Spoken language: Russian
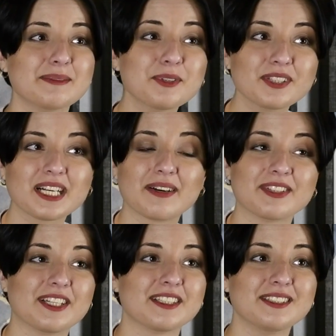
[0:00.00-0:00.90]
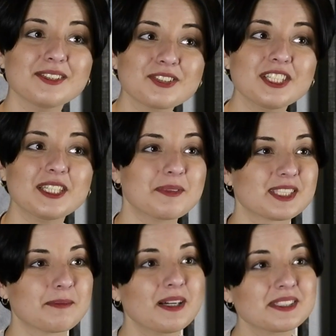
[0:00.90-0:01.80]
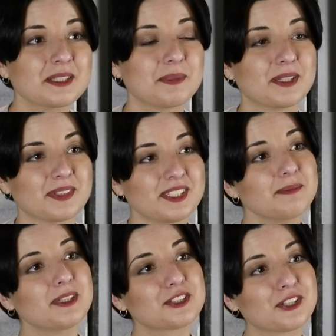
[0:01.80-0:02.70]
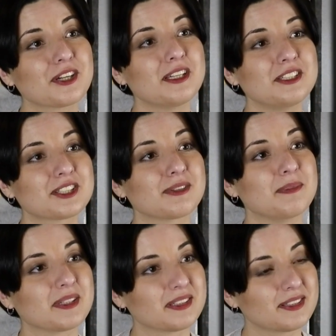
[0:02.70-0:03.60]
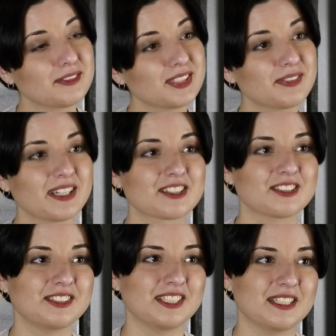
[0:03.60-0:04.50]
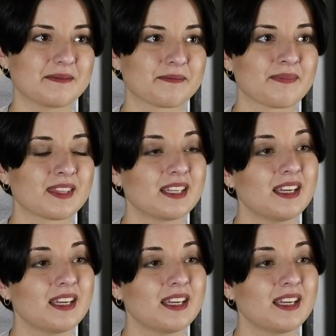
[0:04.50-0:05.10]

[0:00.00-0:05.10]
Ему главное – надежно и безопасно перевозить большое количество мелких грузов каждый день.